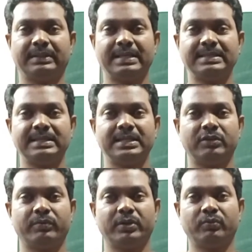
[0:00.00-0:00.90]
డజ్
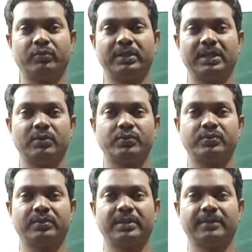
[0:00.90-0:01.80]
అనేటువంటి ఓడ్ ఎలా
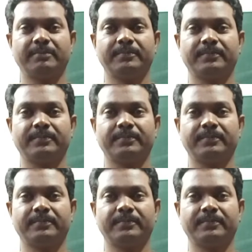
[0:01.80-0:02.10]
వస్తుంది